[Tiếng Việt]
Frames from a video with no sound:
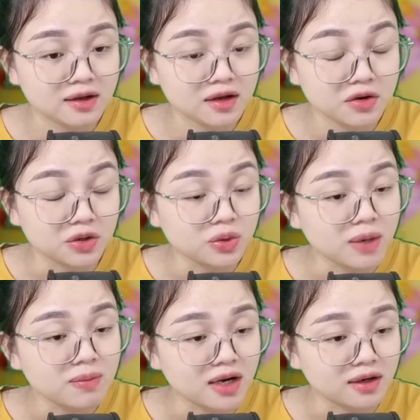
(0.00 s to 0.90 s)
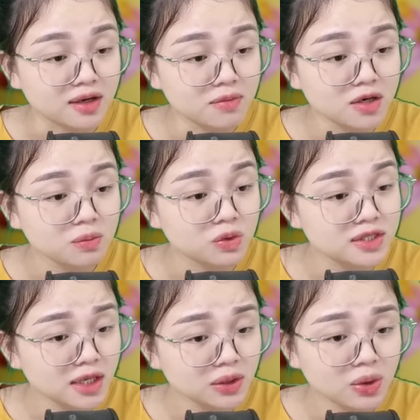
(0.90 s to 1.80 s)
Người tôi căm hận đến mức muốn
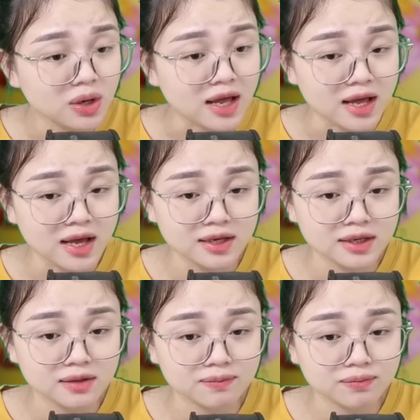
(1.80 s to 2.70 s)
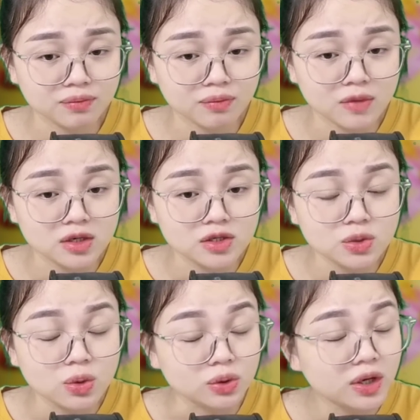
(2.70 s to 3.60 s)
giết tôi là ai? Rốt
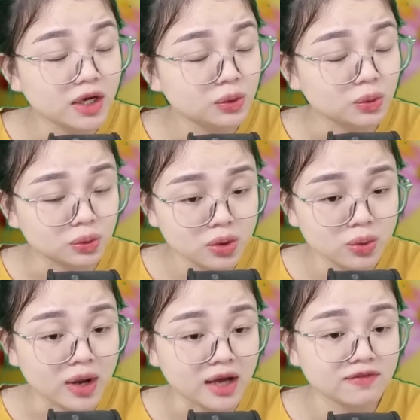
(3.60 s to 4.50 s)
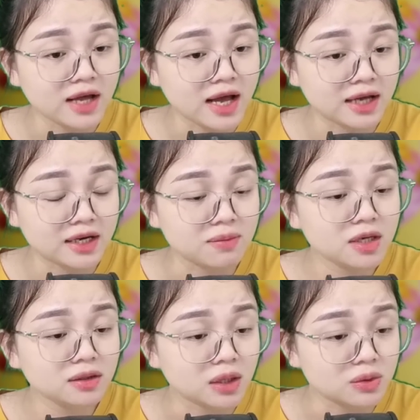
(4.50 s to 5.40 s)
cuộc tôi gây tủ thuốc oán với ai đến mức
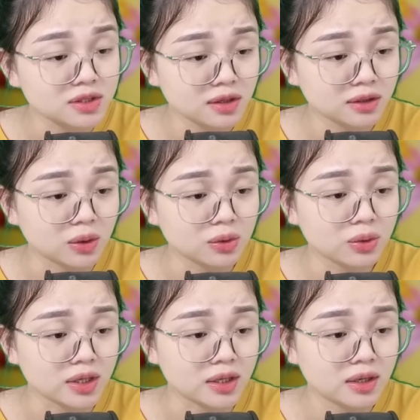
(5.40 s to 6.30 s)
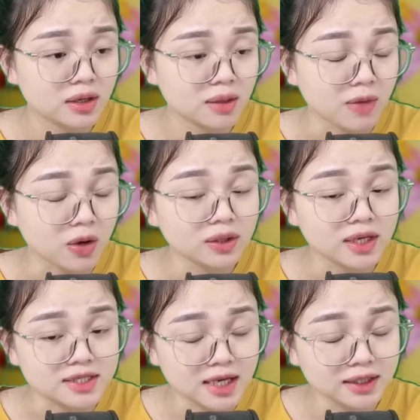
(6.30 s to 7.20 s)
thấu xương thấu tủy mà có thể
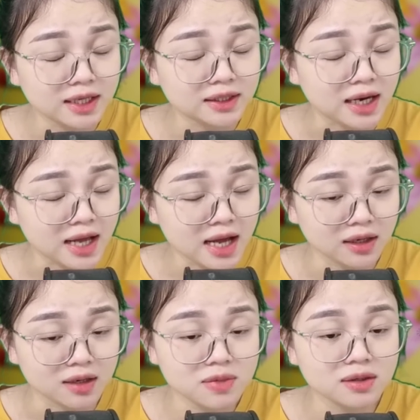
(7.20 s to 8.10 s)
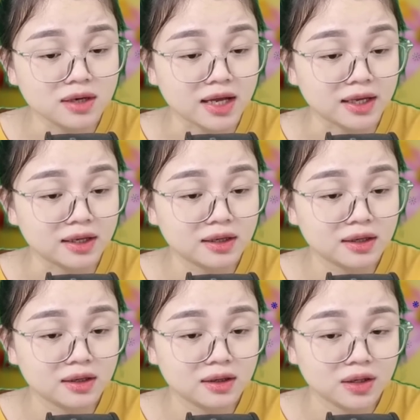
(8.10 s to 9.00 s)
ra tay tàn ác đến mức này?
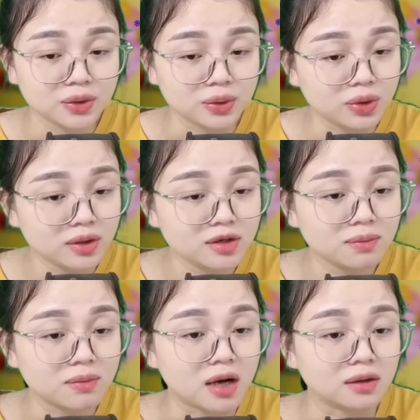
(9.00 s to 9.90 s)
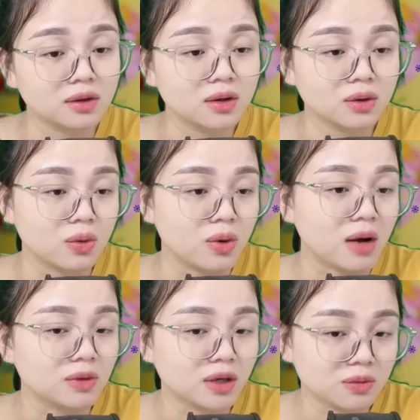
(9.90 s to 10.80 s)
Tôi nuốt nước bọt, cổ
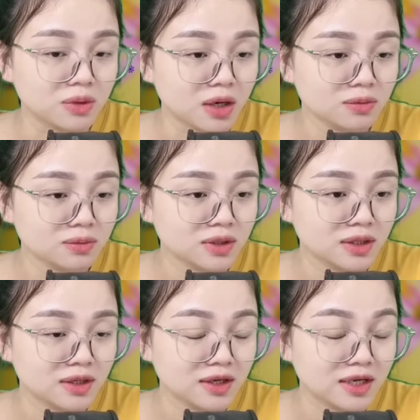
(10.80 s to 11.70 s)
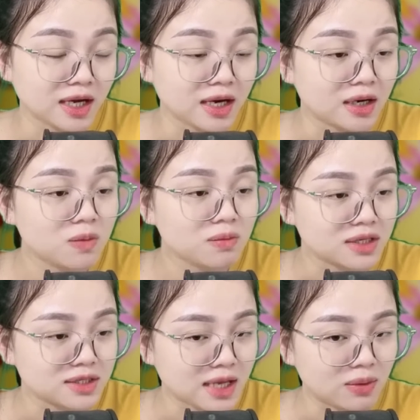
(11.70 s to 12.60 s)
họng không khóc. Các đàn ông mặt
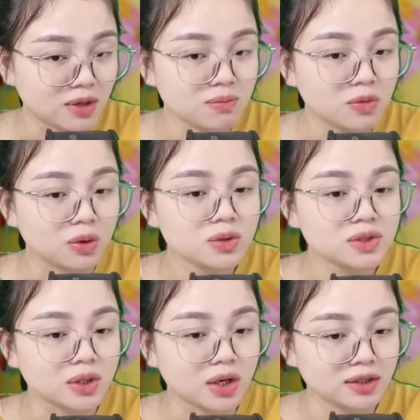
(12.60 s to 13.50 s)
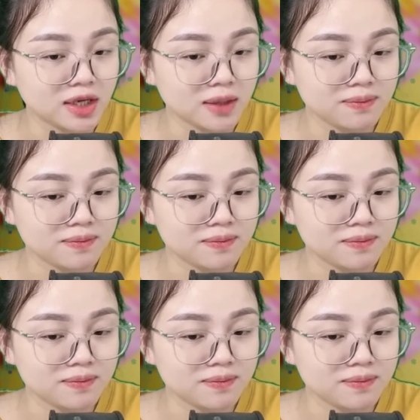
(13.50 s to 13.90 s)
sẹo ngẫm một lúc rồi nói tiếp: